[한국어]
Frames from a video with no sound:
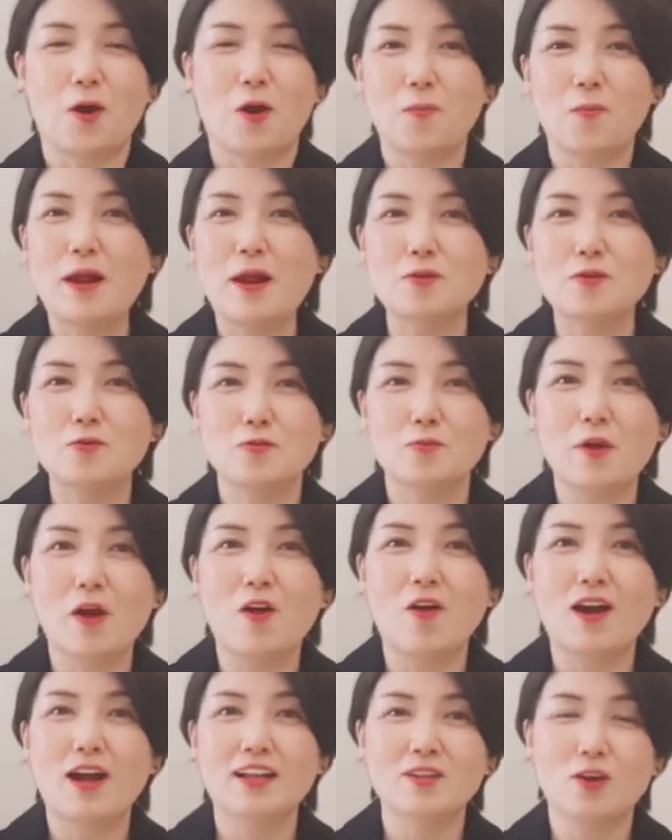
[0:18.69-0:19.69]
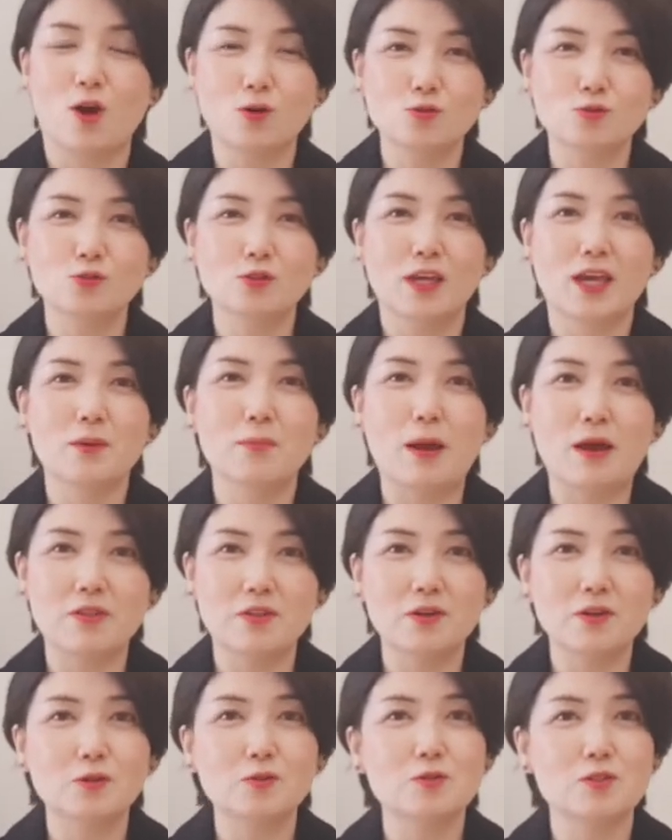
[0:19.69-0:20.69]
정말 유명한 영국의
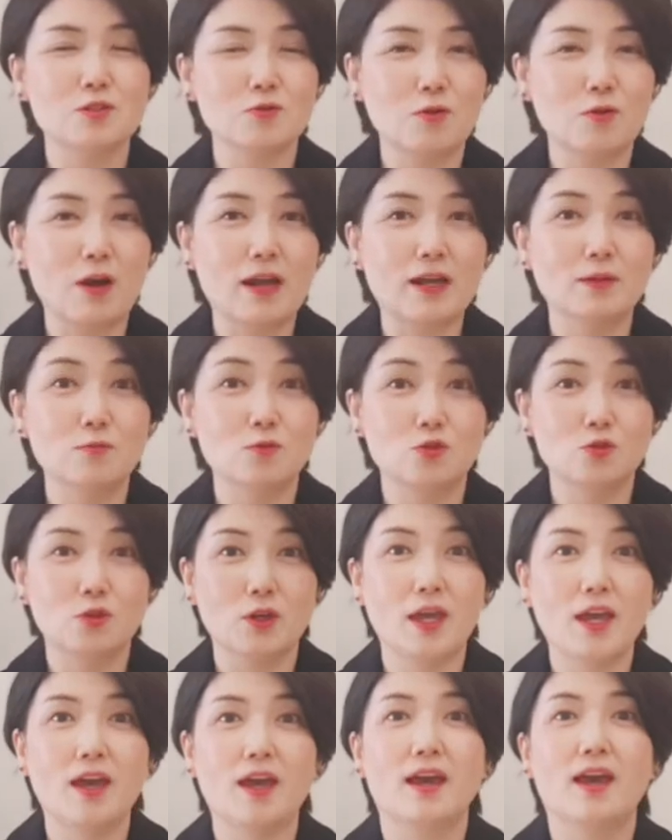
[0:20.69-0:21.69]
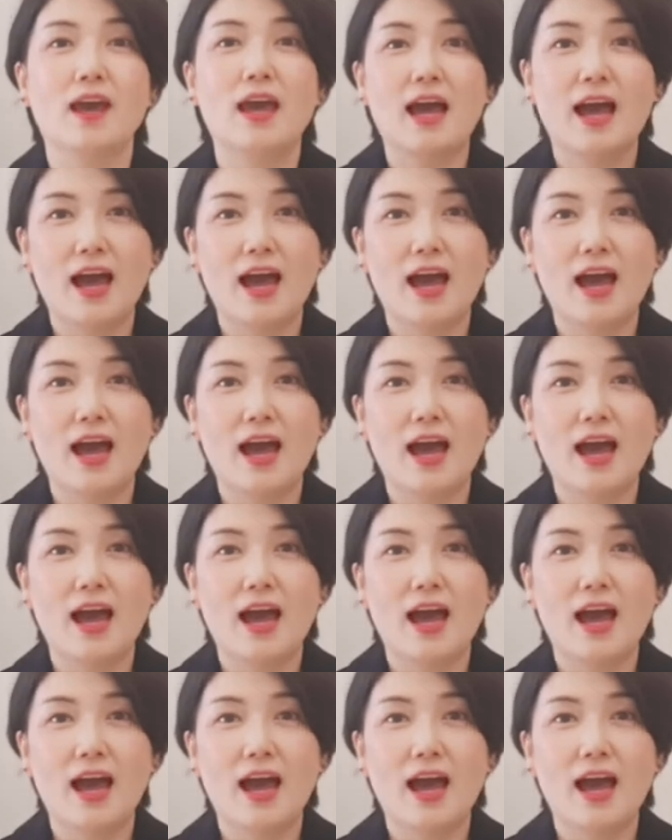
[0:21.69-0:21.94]
마덜구스 라임 중에